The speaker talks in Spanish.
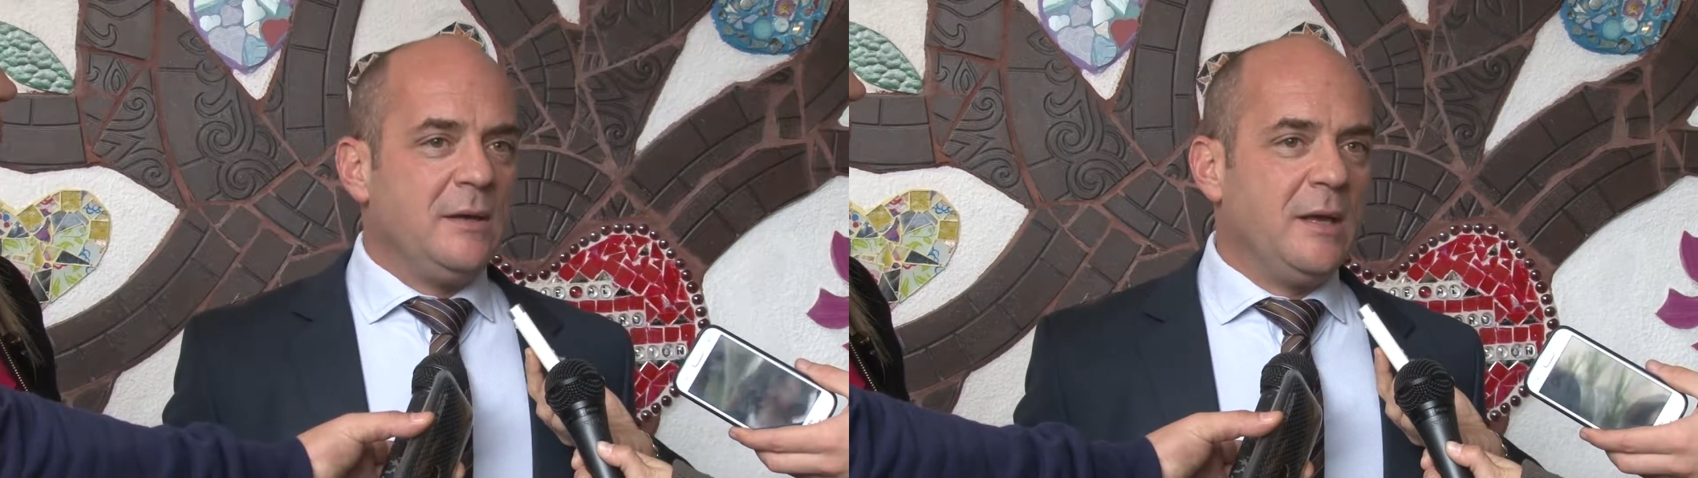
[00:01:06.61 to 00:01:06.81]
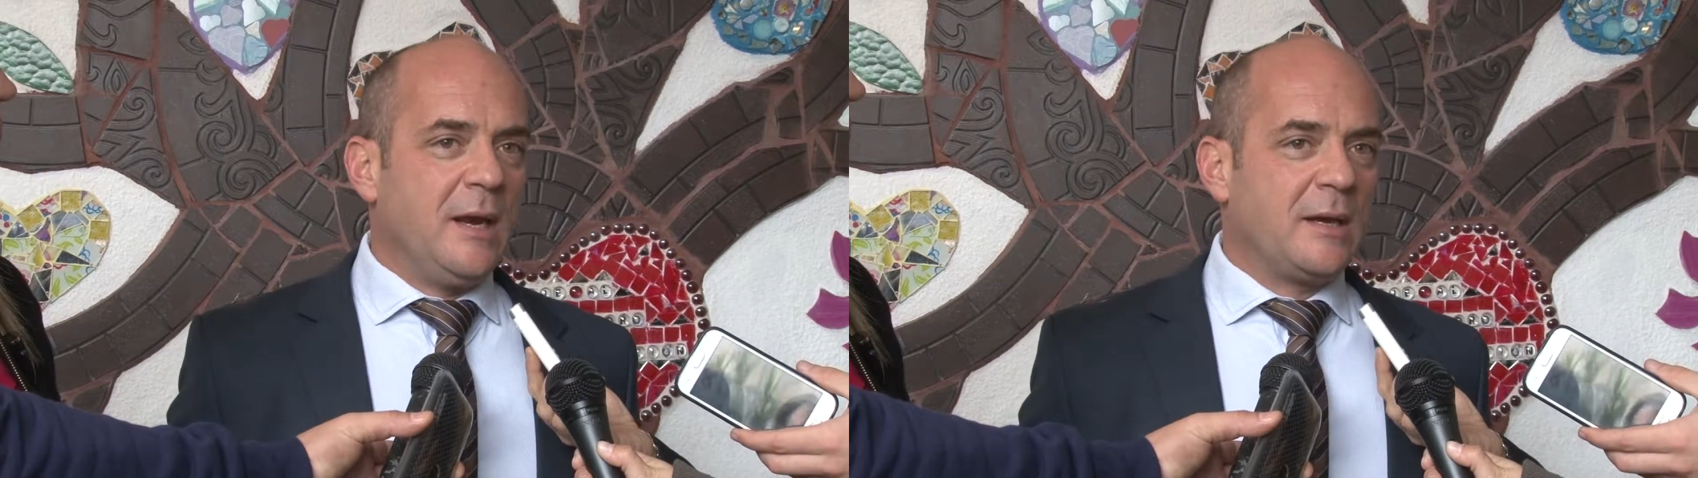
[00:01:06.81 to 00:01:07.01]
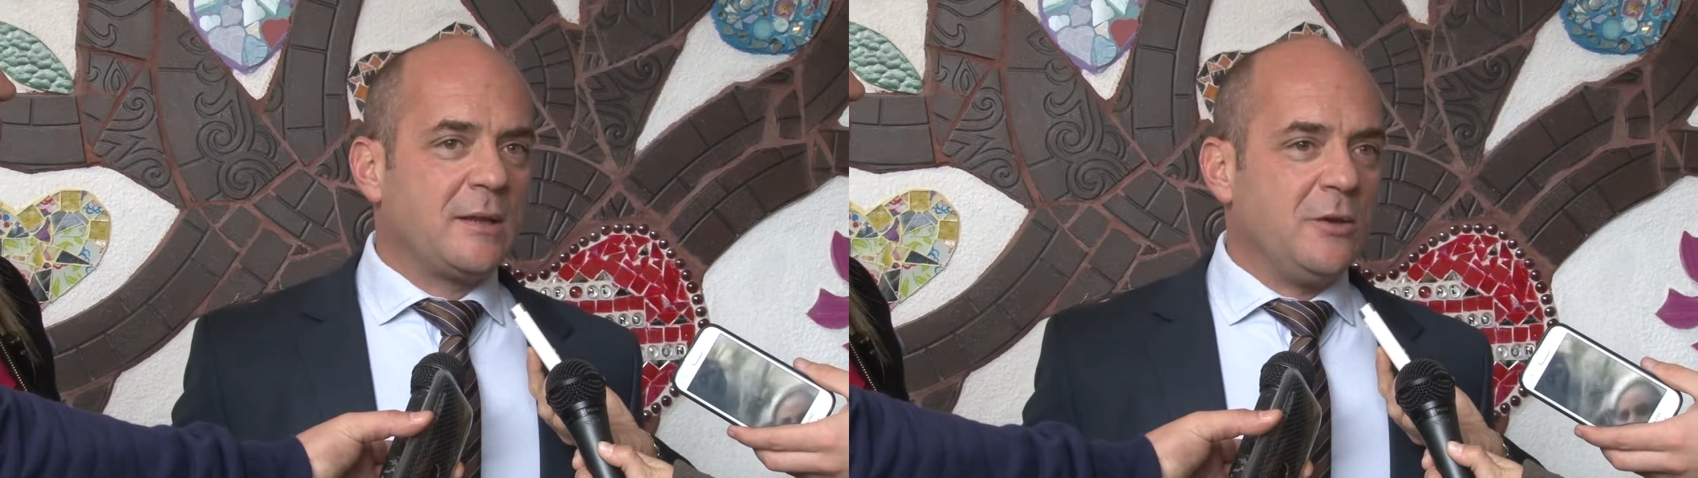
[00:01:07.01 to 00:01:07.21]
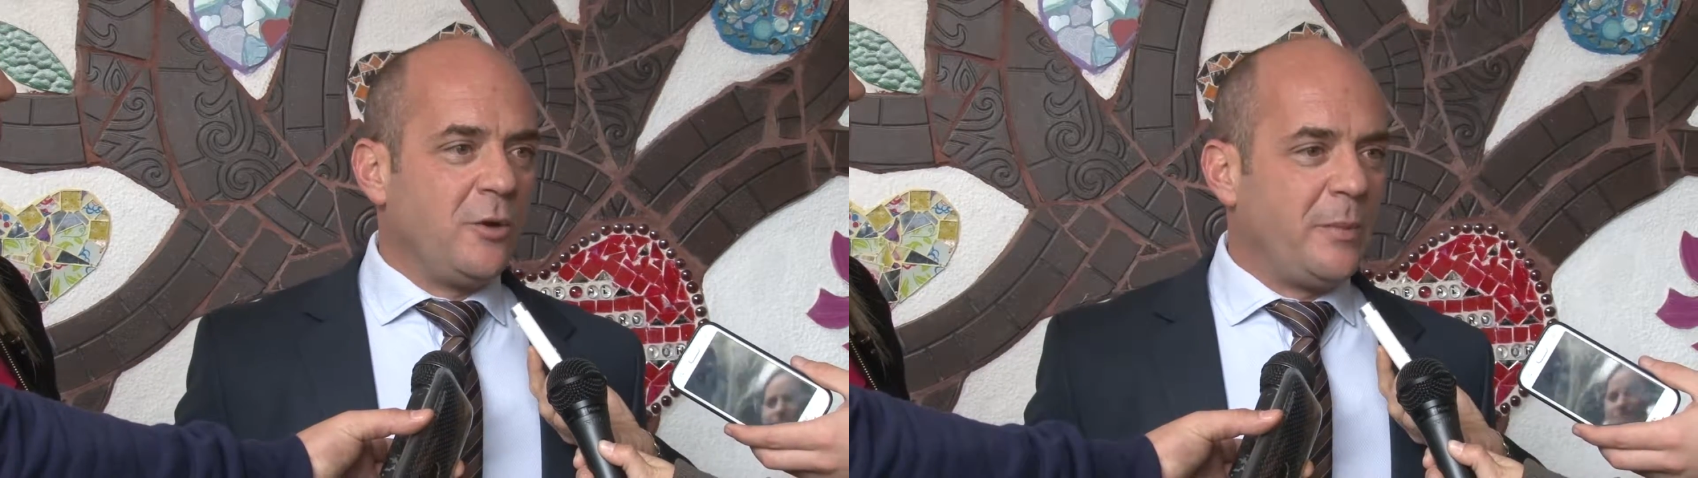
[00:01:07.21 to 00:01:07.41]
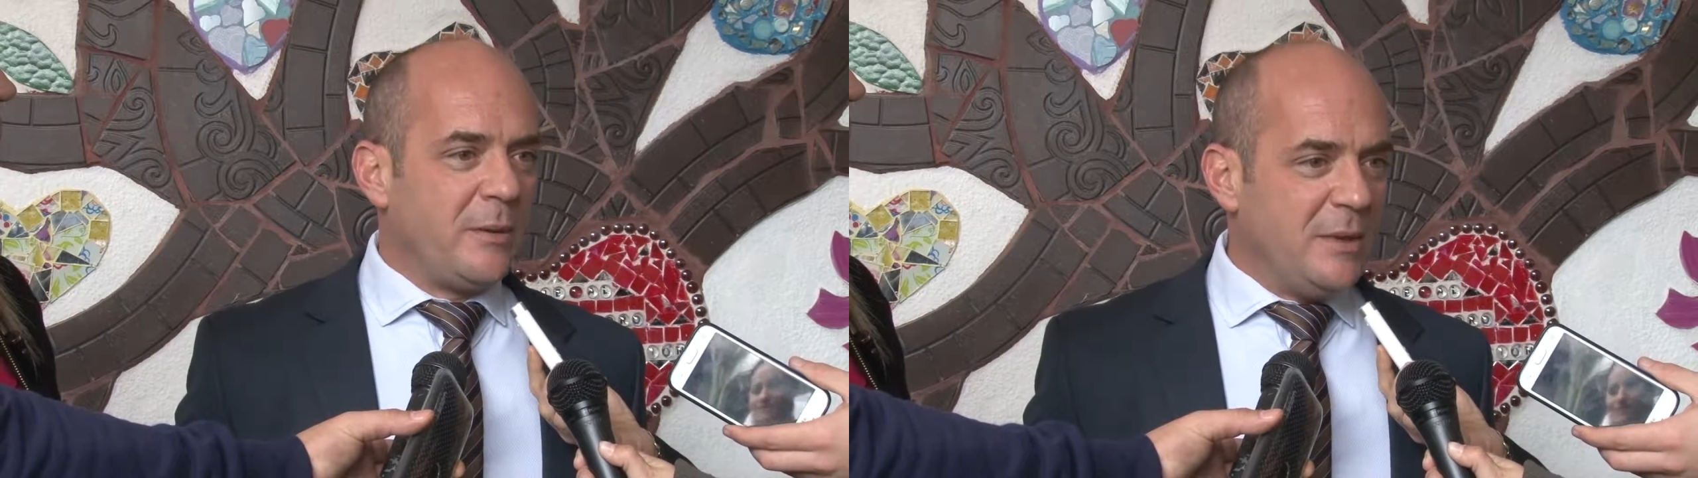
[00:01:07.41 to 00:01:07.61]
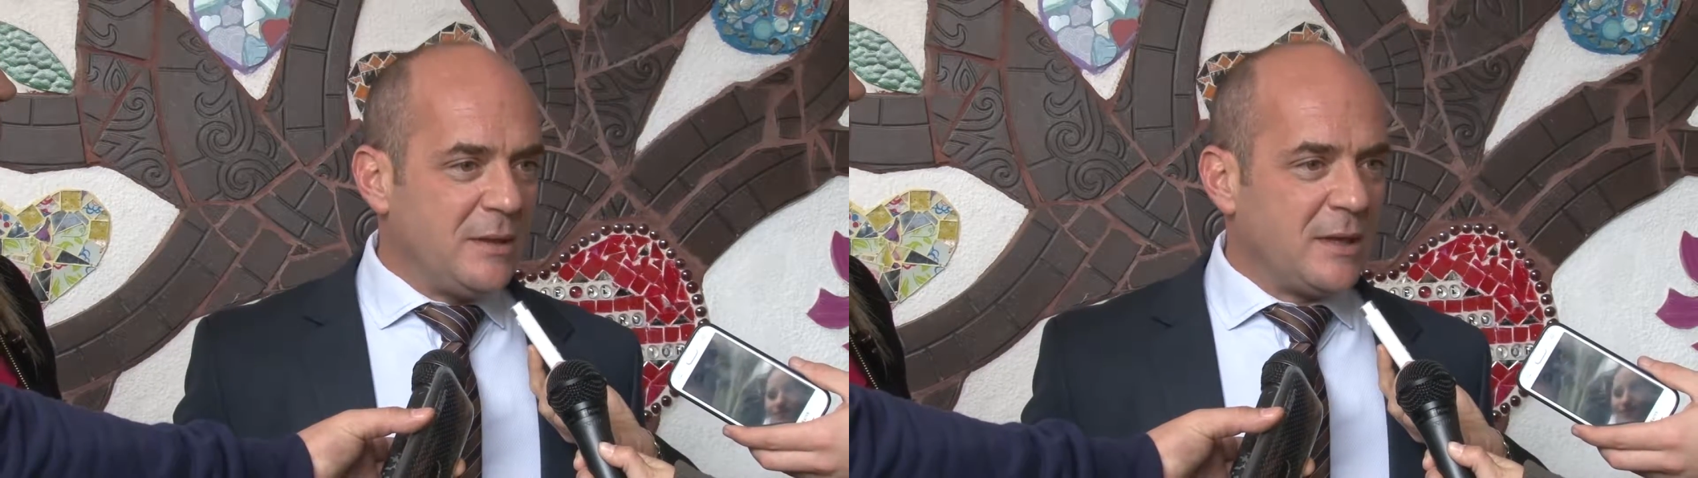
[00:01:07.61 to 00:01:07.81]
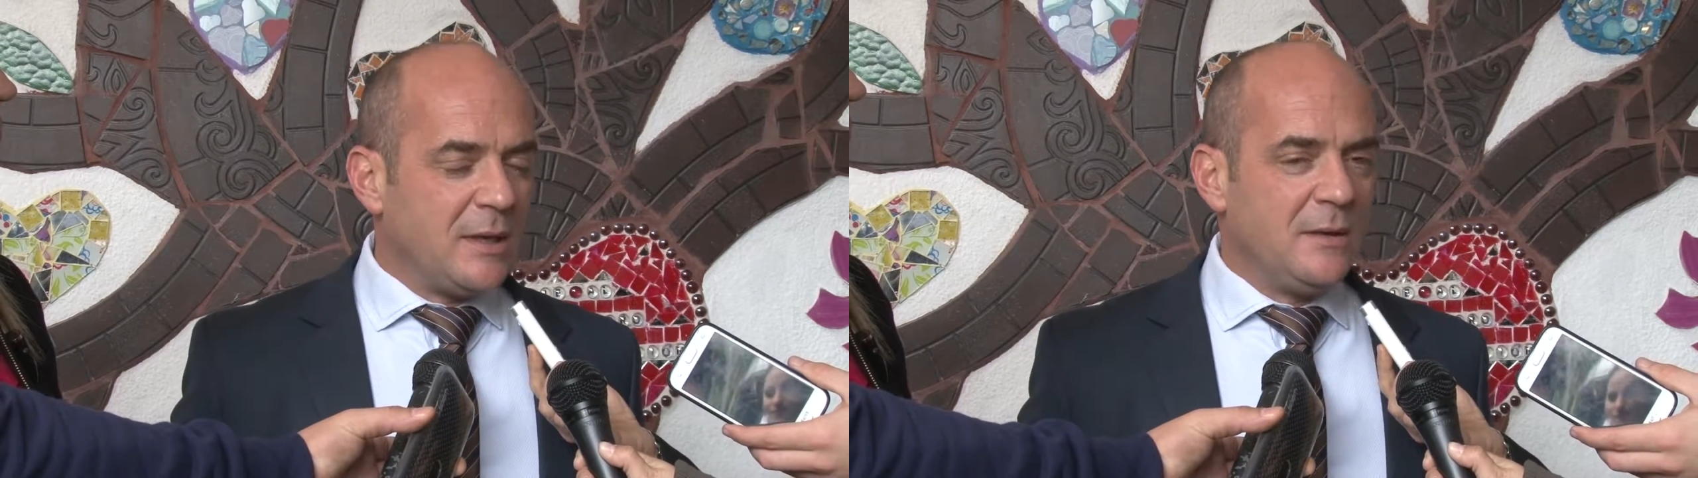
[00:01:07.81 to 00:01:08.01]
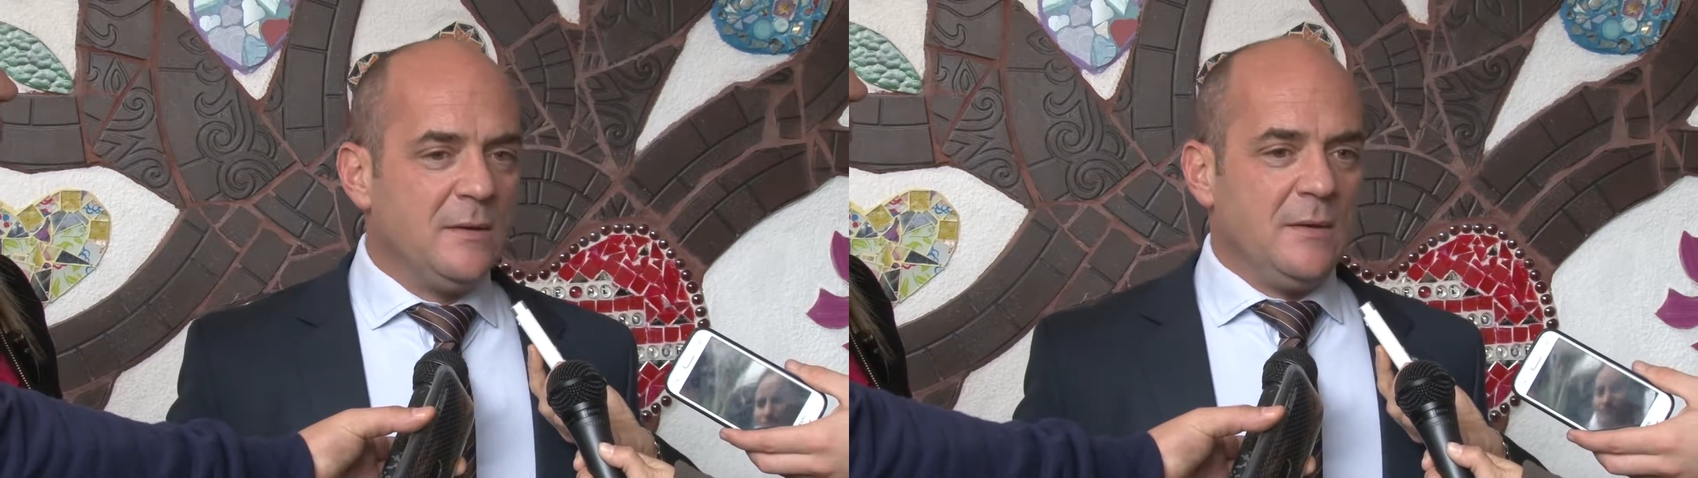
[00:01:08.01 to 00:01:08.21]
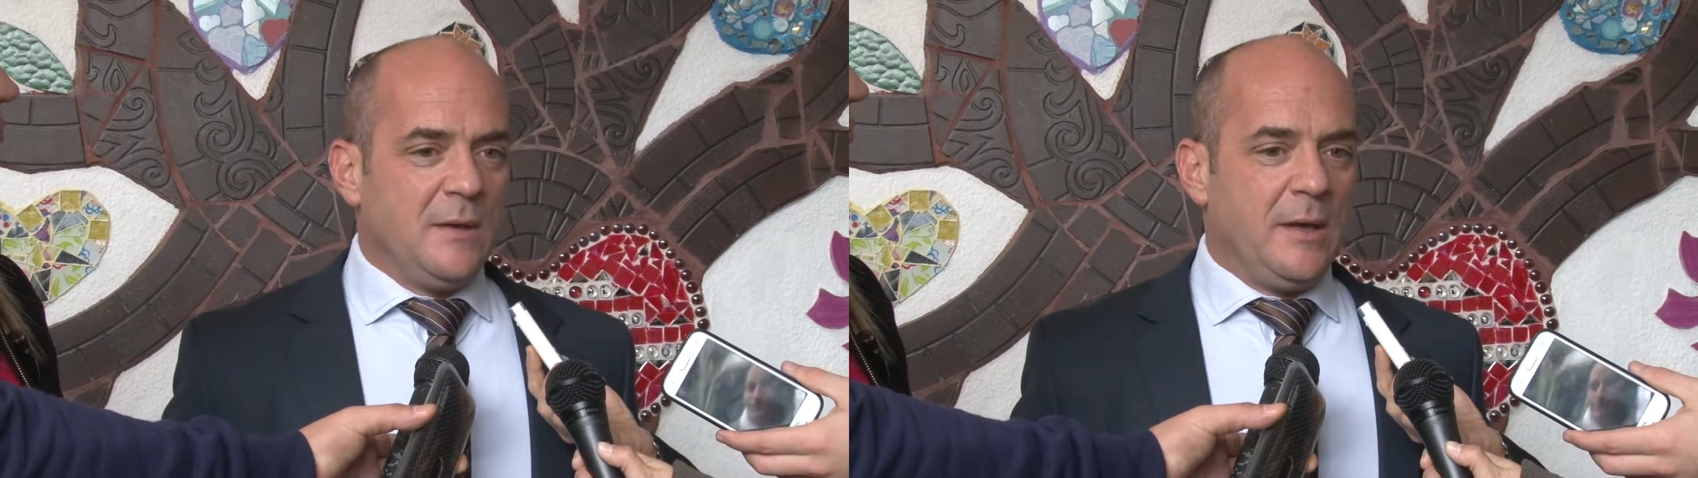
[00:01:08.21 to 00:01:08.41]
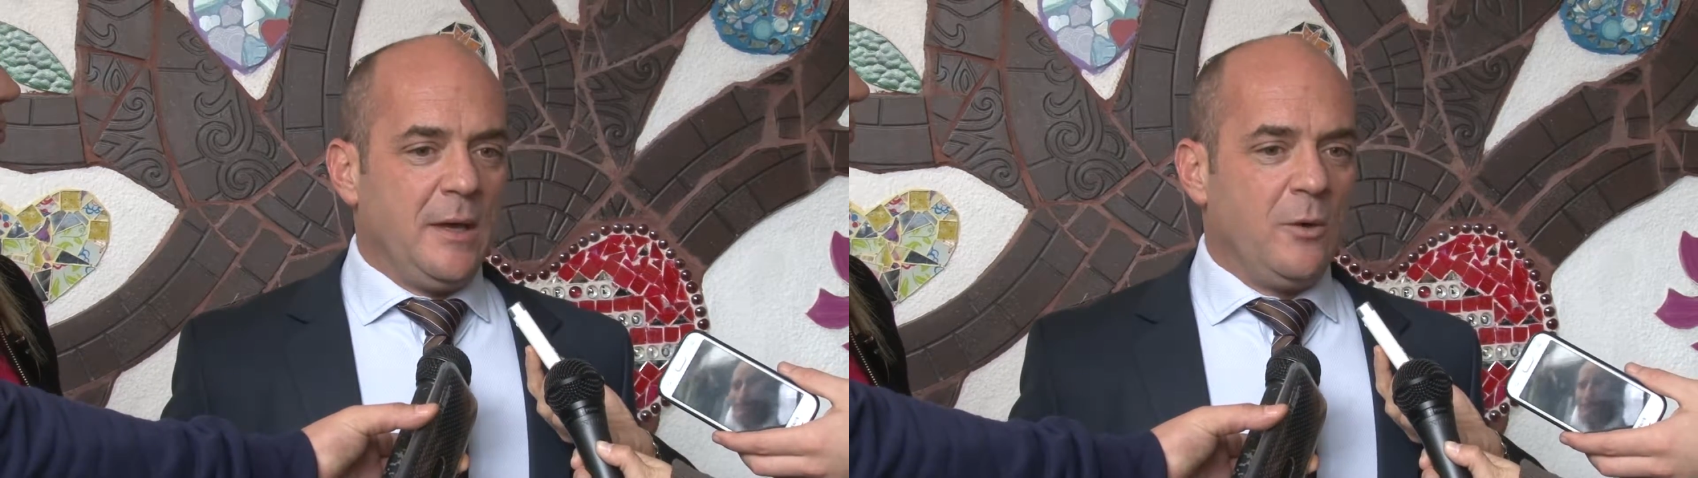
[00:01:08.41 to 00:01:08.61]
y el arte nos permite
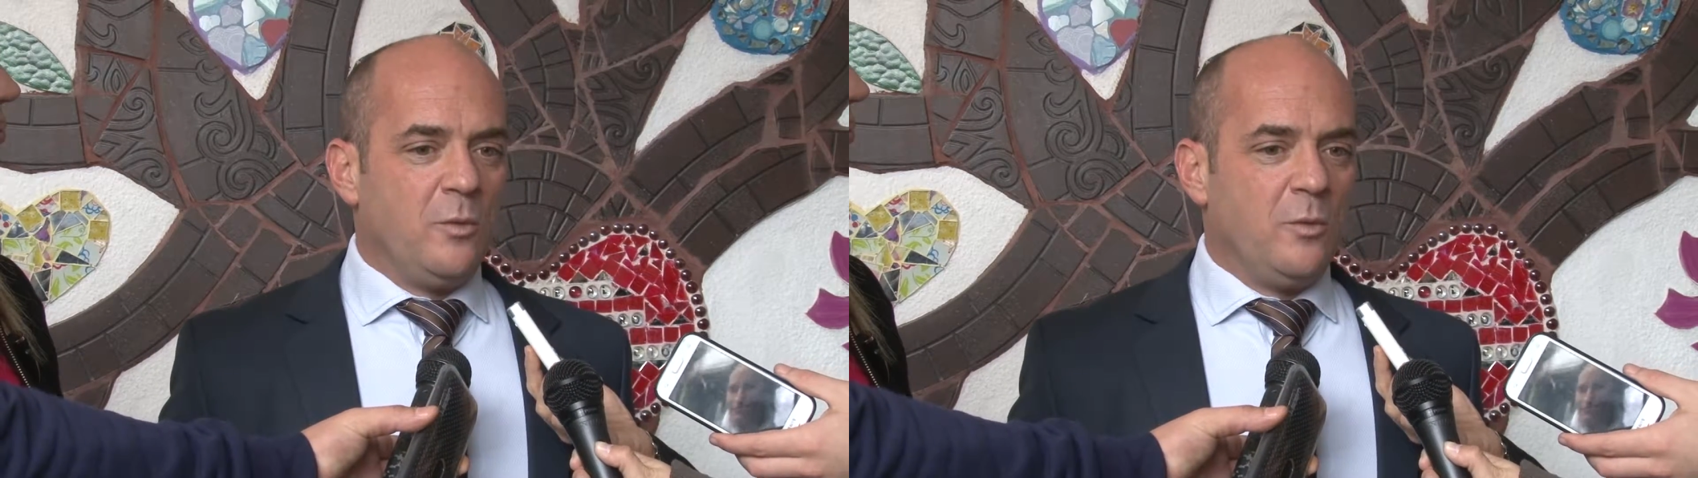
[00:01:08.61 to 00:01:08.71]
eh,